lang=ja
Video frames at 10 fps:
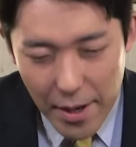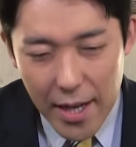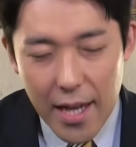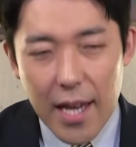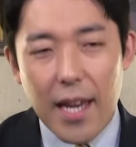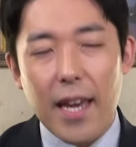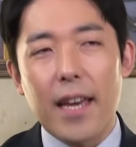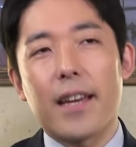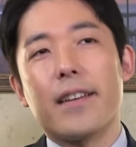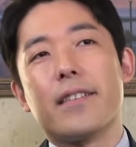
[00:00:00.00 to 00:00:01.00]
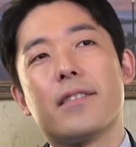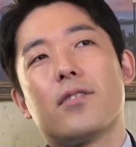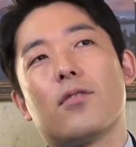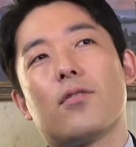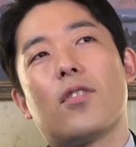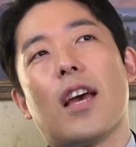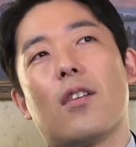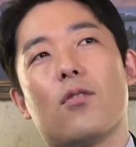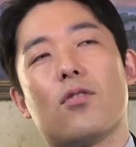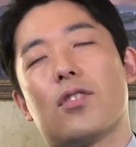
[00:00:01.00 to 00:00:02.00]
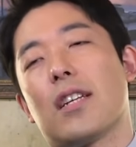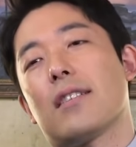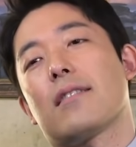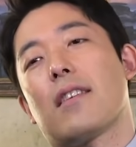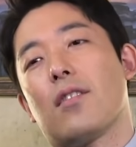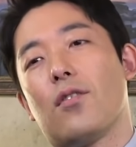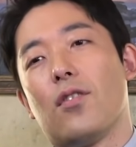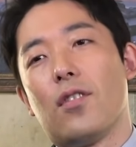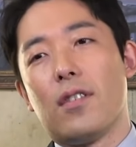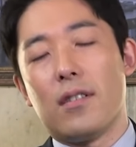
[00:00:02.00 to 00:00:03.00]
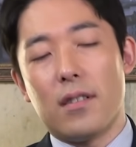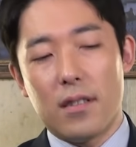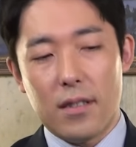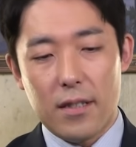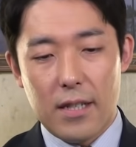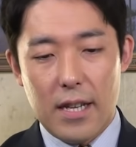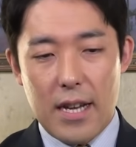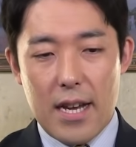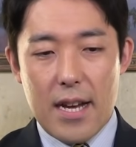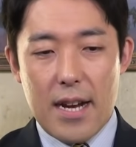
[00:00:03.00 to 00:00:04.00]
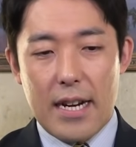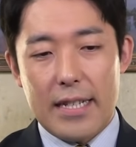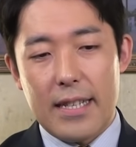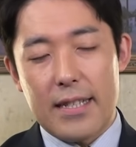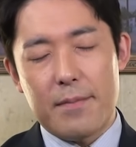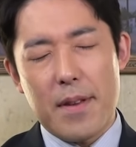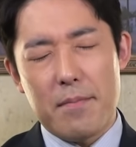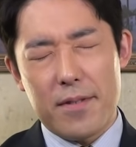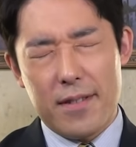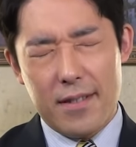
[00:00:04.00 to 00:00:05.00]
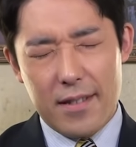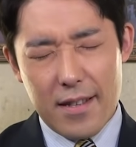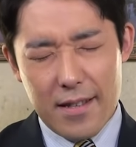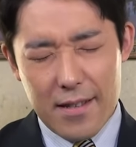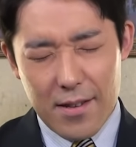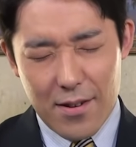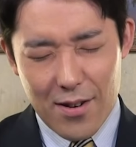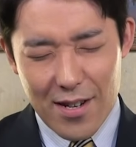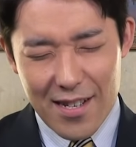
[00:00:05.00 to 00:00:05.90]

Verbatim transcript: めにちょっとやろうとしたんですけど、はいあれ説明むっついんすよ